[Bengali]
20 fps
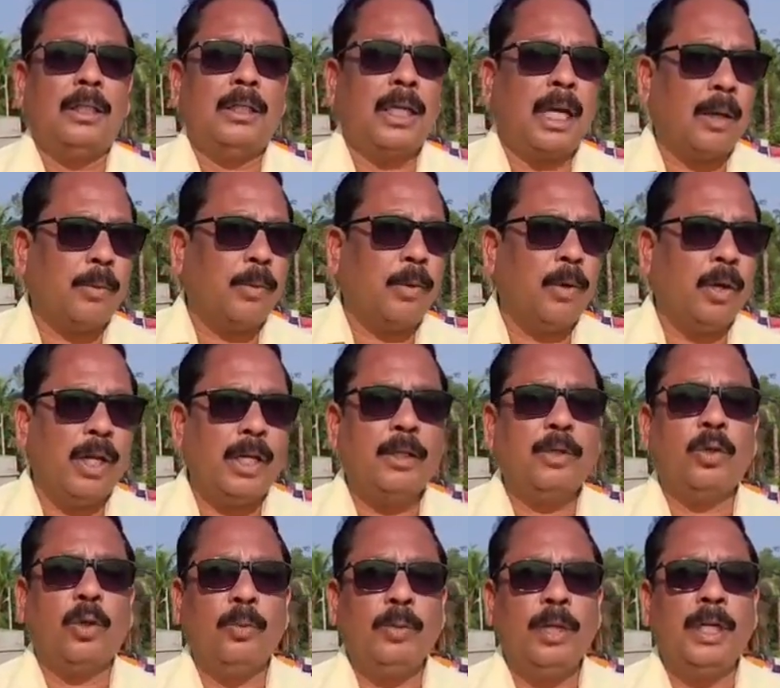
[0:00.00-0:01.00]
যার ফলেই
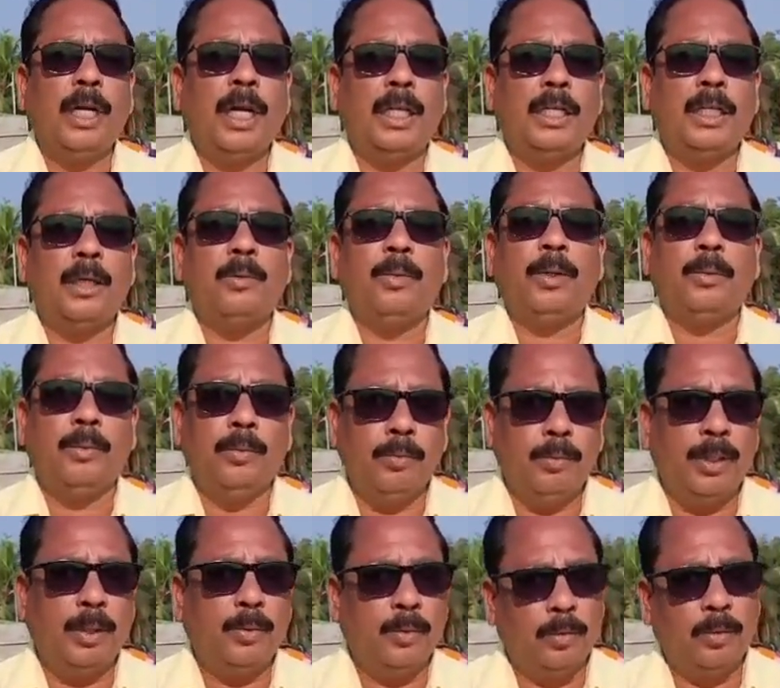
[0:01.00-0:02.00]
শ্রমিকরা আজকে
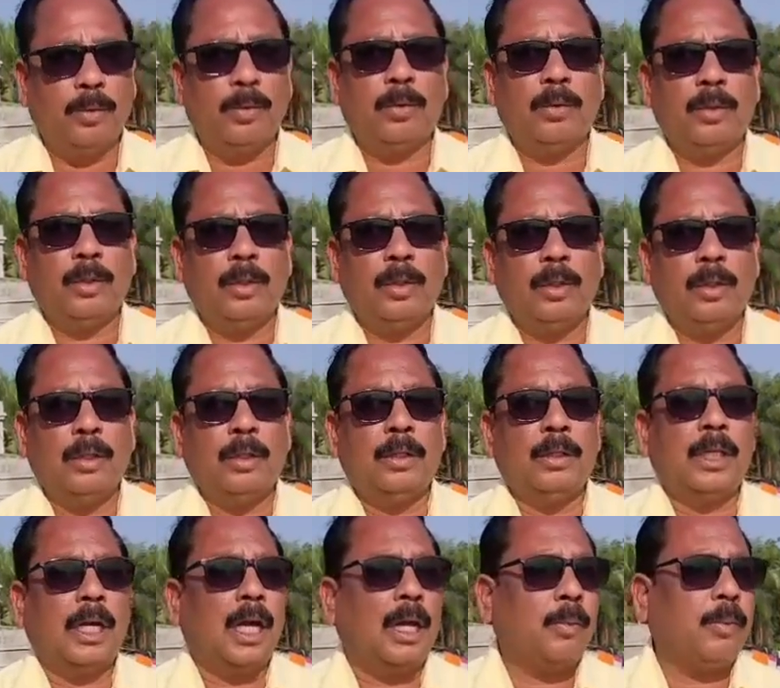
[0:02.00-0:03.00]
বিমুখ
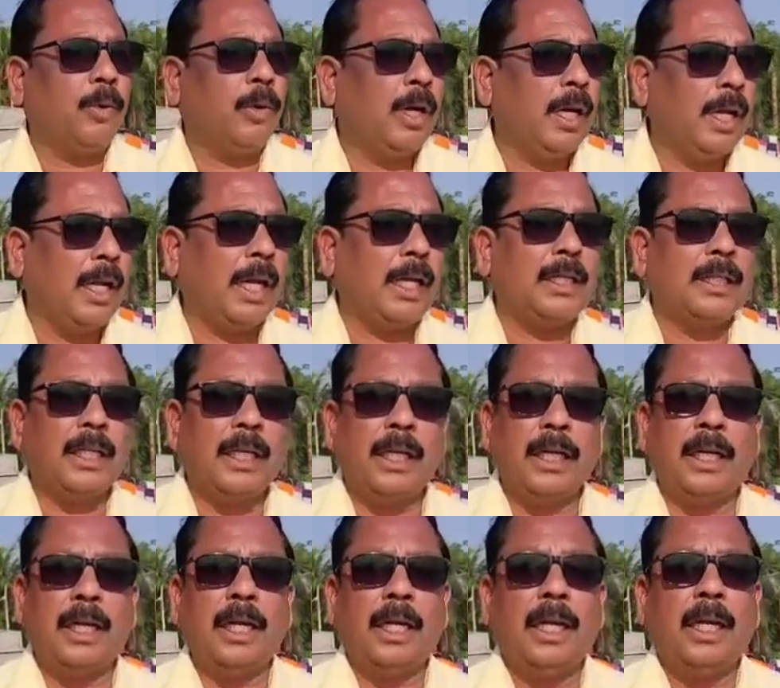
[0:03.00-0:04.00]
যার ফলে আজকে
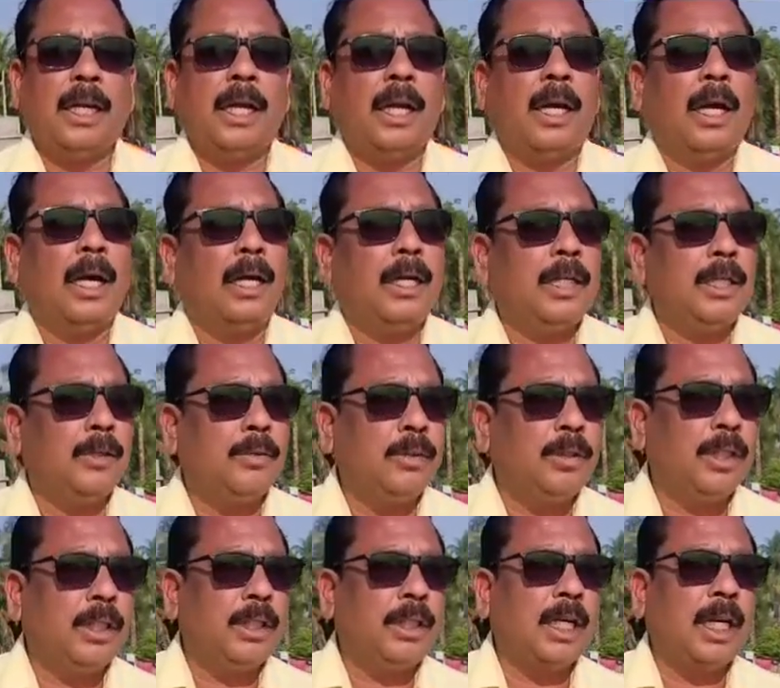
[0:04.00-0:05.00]

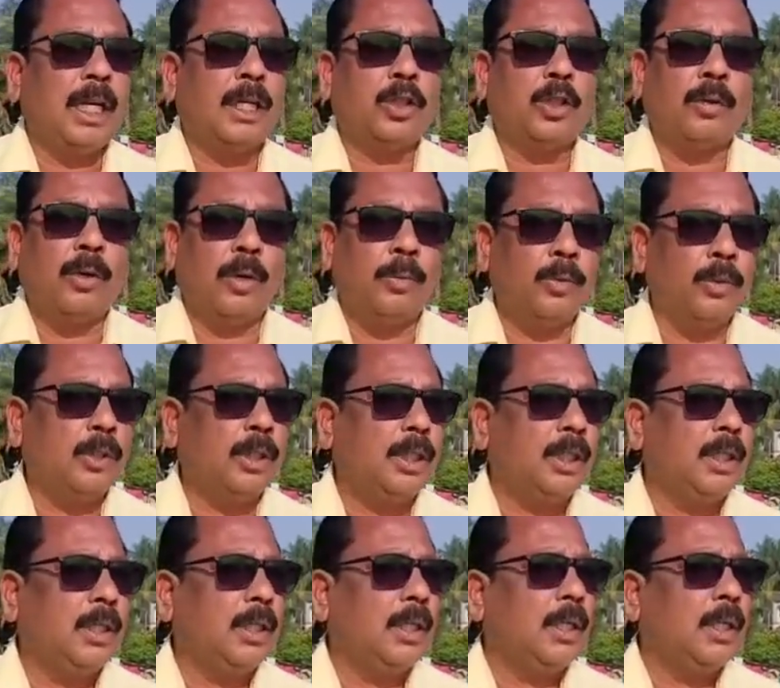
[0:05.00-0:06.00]
আইএনটিটিসির জেলা
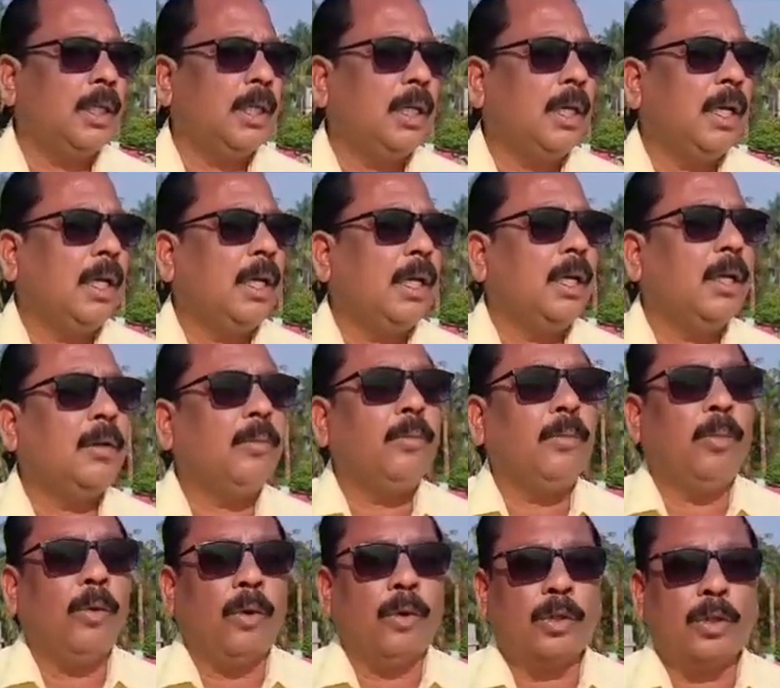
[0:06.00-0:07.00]
সভাপতি
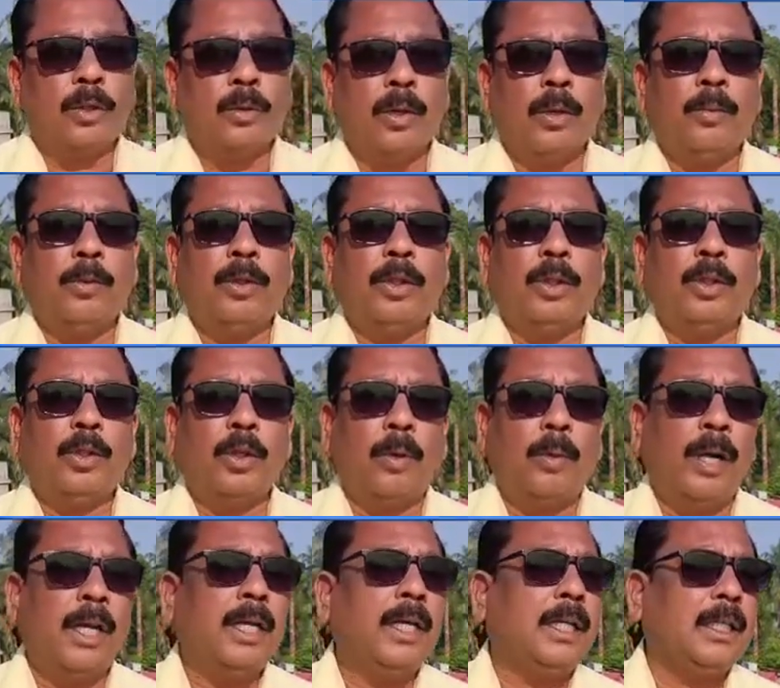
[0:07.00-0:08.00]
ব্লক সভাপতি
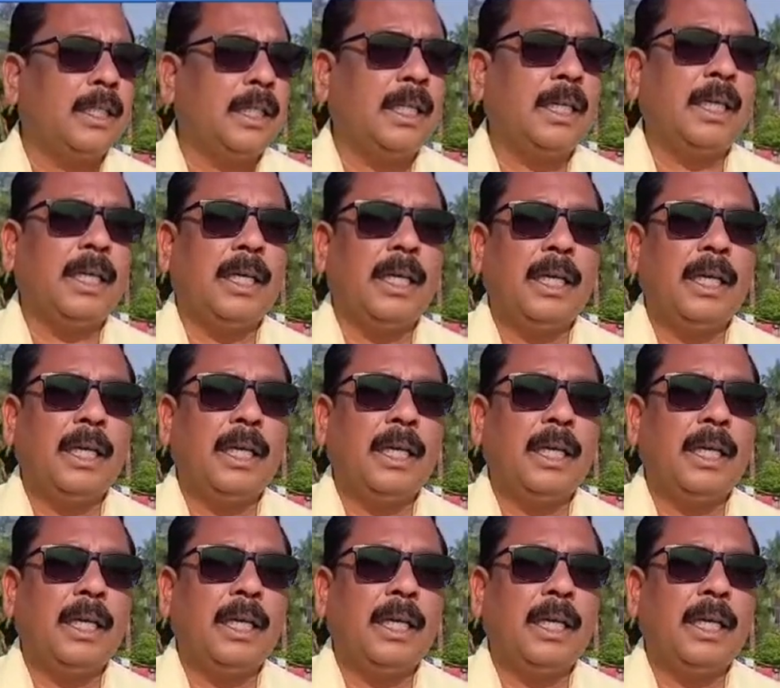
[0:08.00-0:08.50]
সবাই এসে